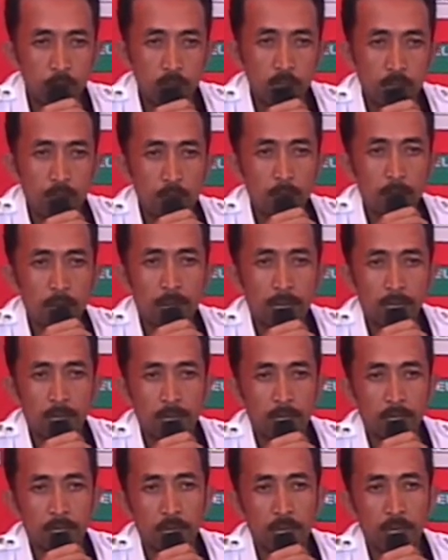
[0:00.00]
diambil dari
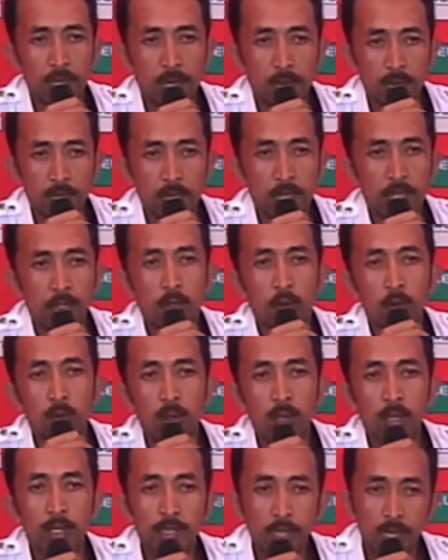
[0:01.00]
kata kerajaan
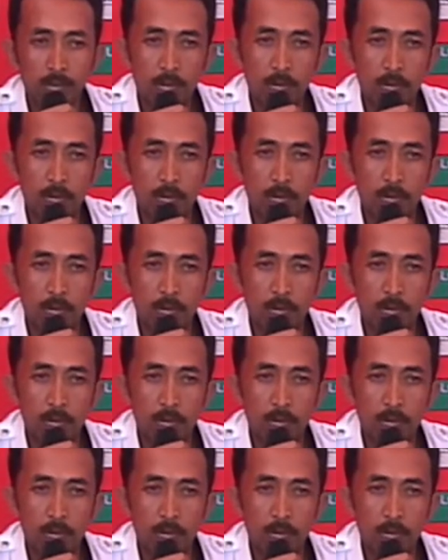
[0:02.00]
Turungan disingkat